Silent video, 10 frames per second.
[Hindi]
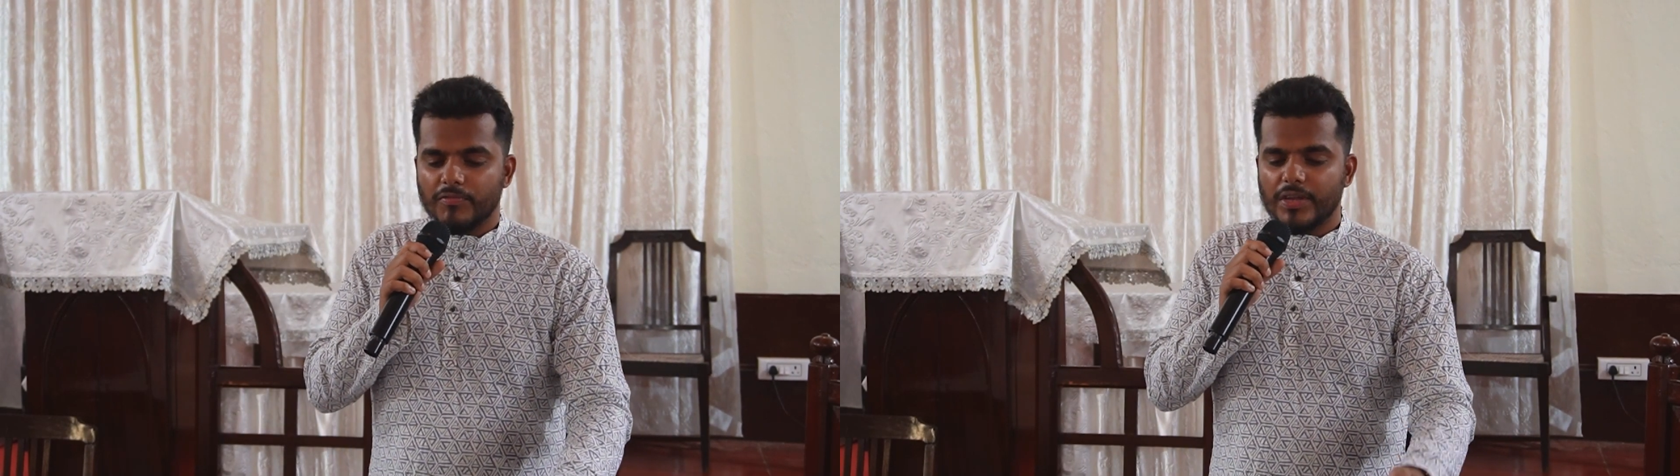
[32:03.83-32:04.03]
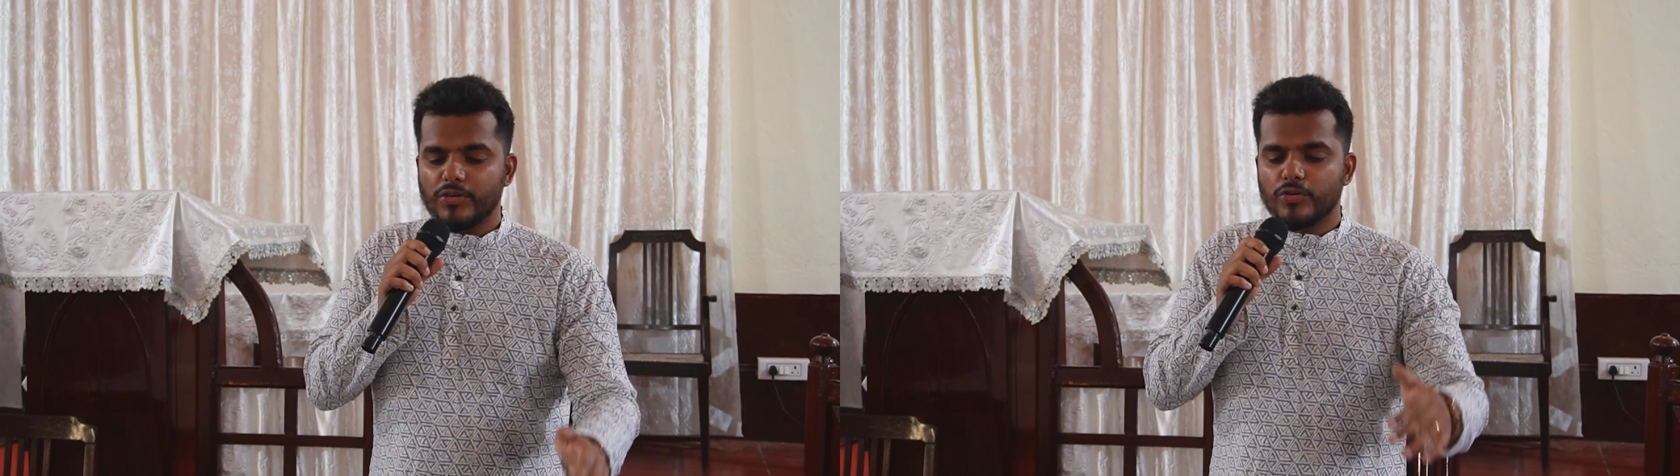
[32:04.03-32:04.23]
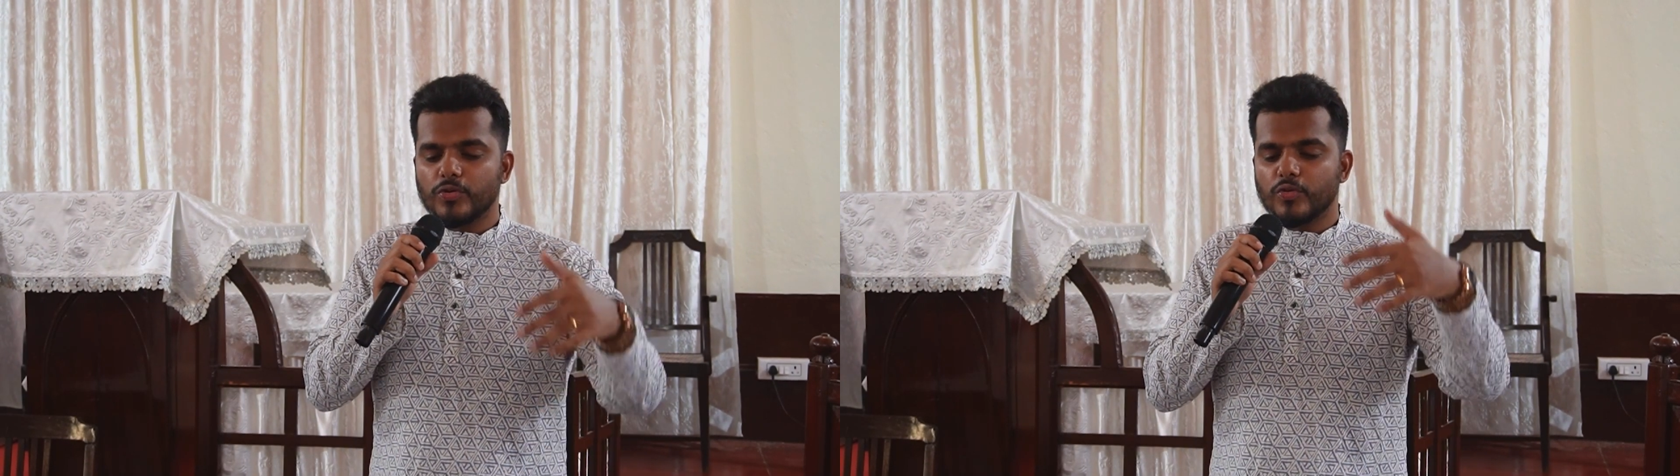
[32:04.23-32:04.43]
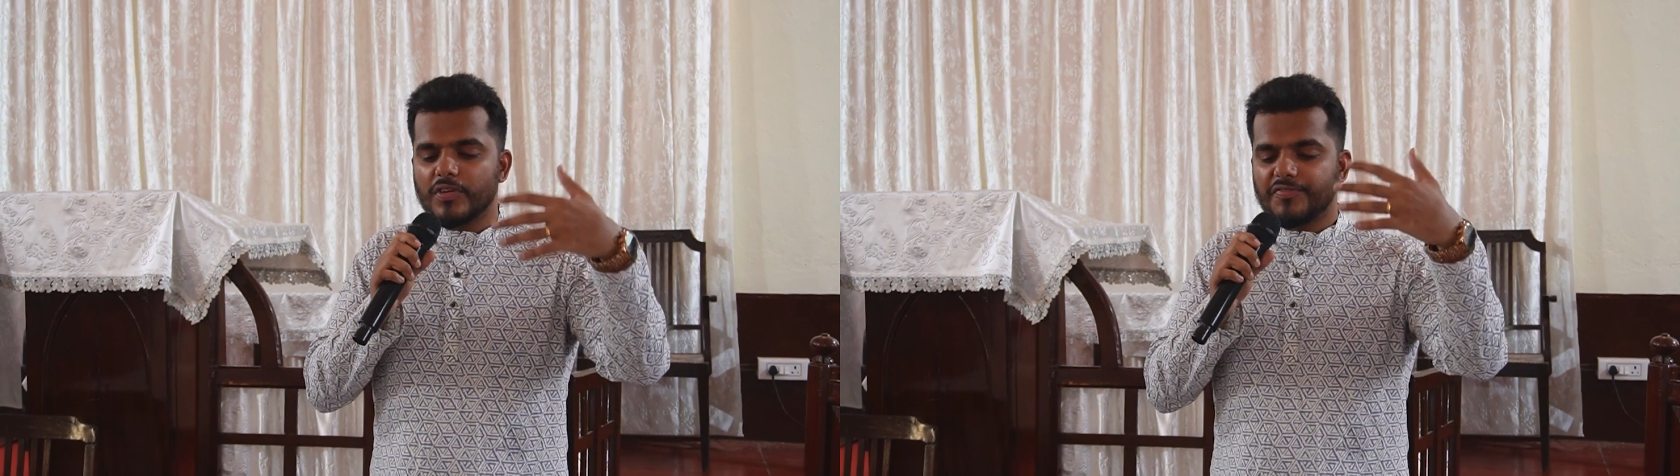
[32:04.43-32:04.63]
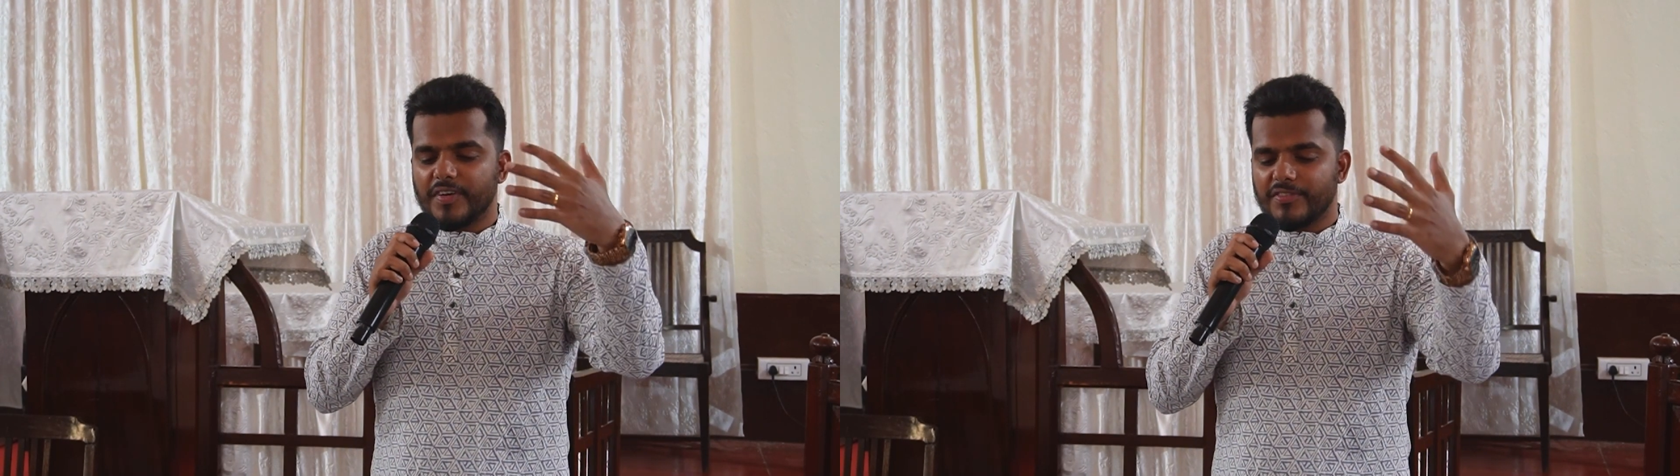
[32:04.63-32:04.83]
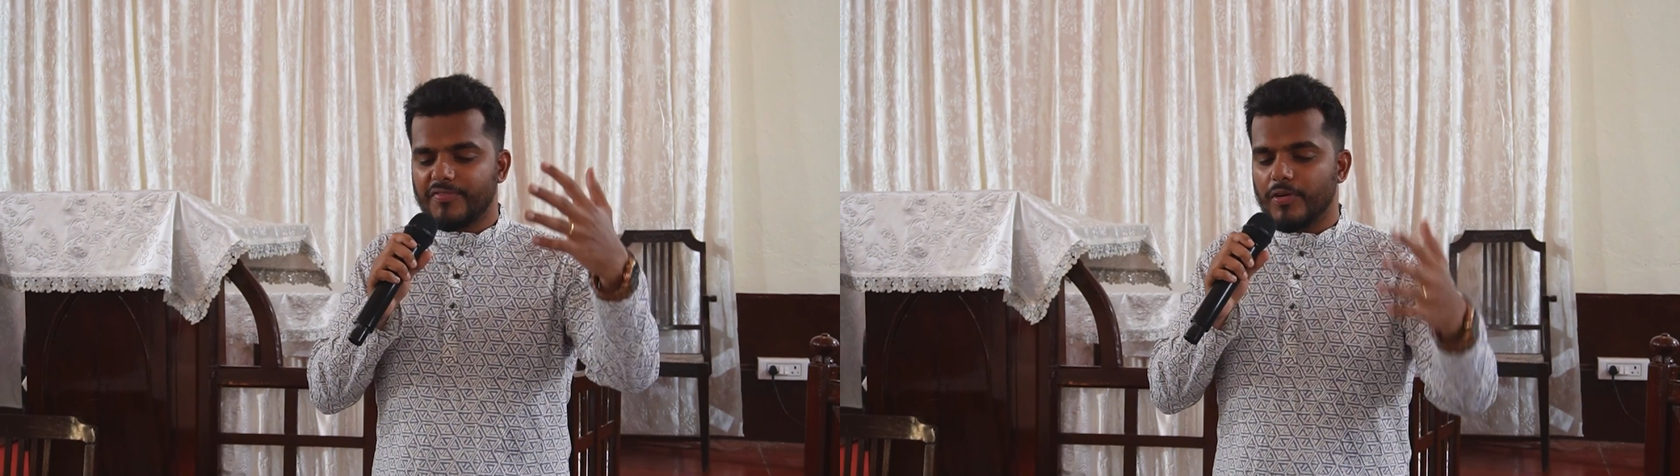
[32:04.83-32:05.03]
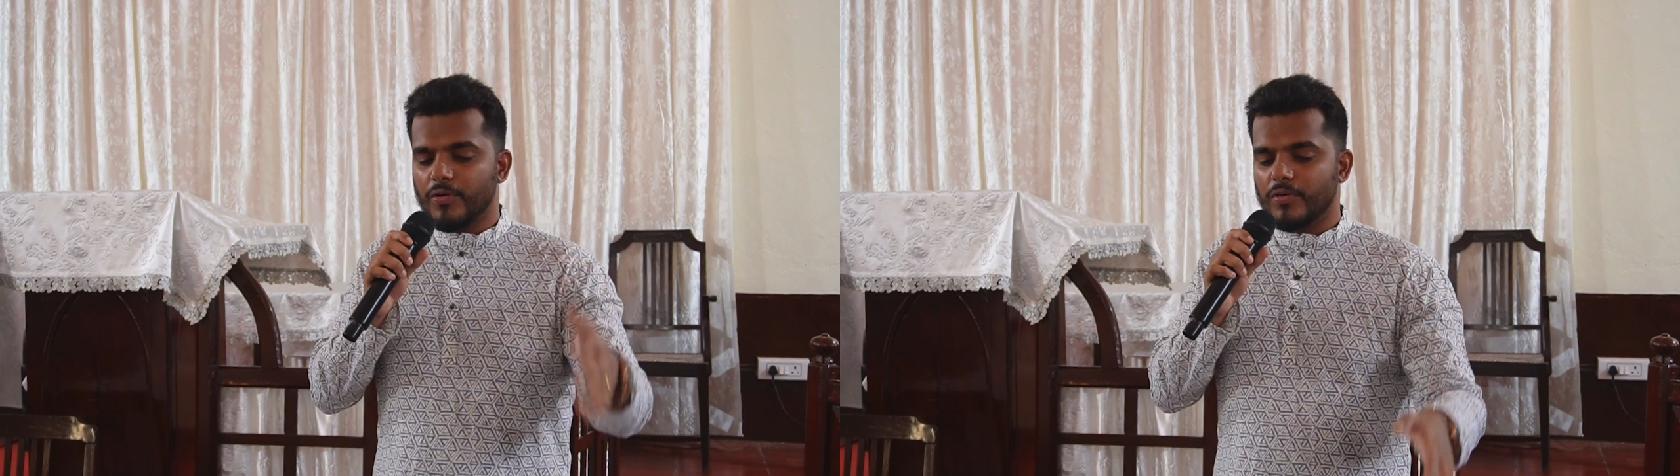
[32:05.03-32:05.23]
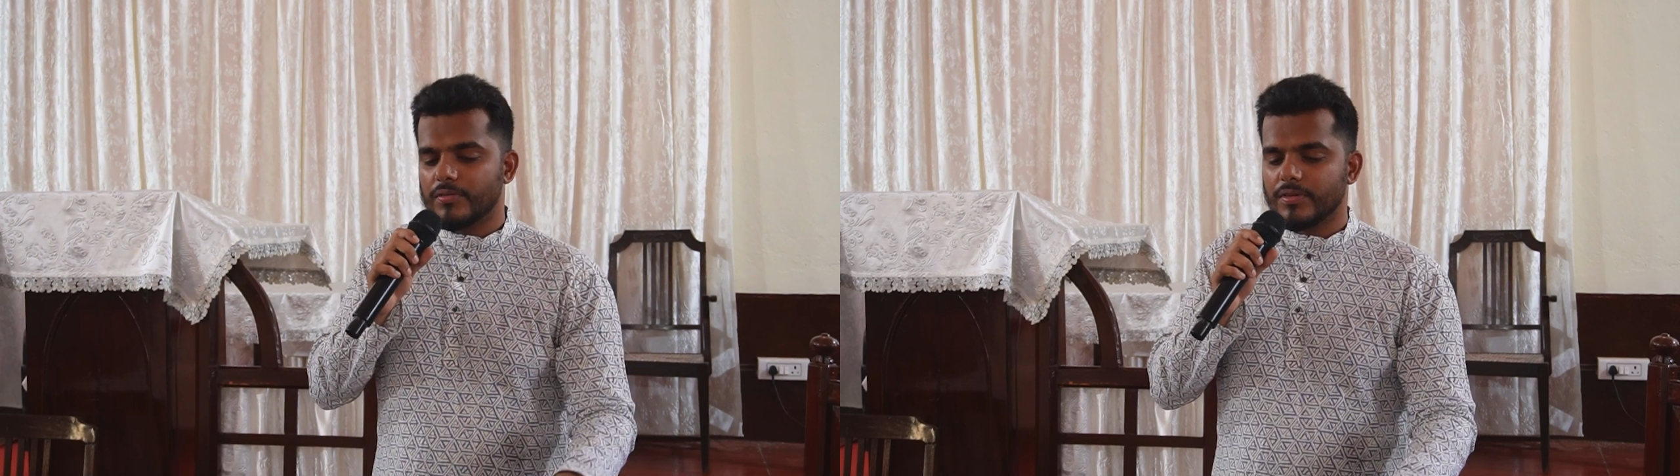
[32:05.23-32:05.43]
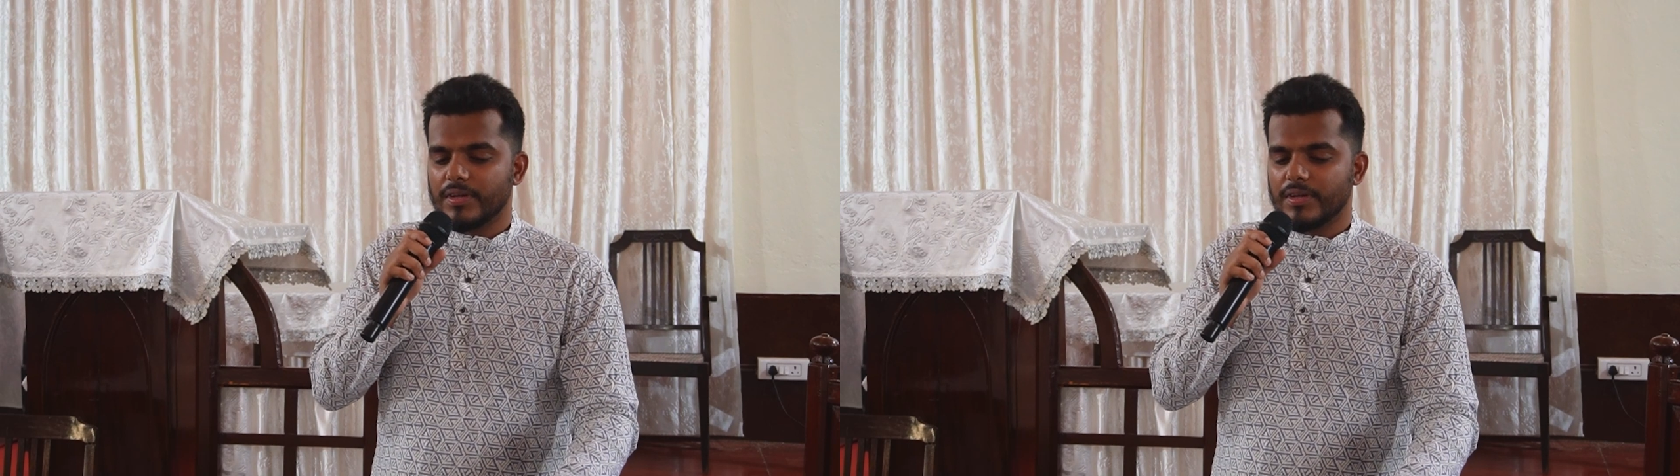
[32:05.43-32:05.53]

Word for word: When you go to the first floor,